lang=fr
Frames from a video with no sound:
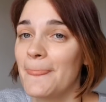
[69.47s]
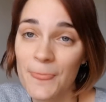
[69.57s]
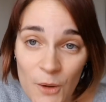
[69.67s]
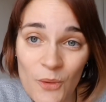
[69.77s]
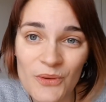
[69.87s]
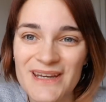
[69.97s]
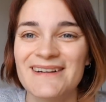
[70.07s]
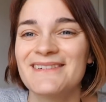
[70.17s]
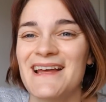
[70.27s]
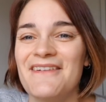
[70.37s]
Donc,
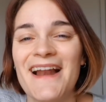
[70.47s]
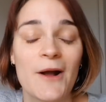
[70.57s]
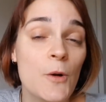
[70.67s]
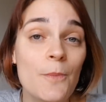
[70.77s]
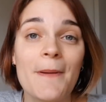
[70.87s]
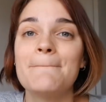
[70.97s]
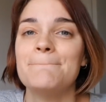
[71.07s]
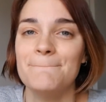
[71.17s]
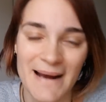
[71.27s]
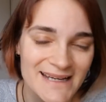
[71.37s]
on avait la coupe
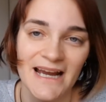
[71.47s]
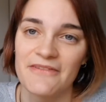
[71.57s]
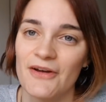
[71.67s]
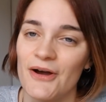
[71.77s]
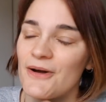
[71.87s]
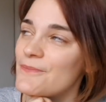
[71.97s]
MacGyver.